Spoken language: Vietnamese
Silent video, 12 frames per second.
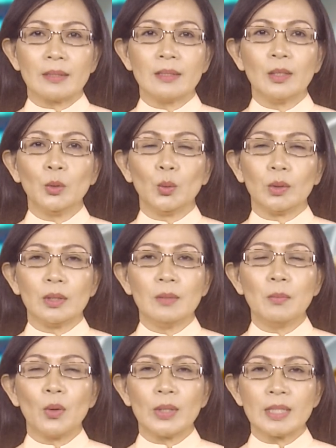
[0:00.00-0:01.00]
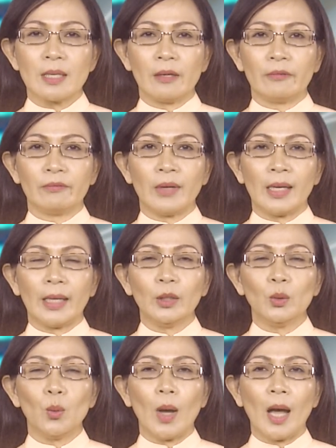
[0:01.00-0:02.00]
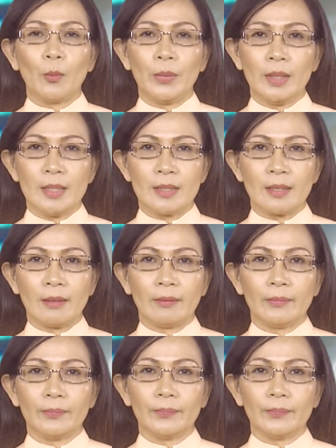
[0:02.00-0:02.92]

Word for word: biệt giữa Thủ tướng Morrison và lãnh tụ Albanese.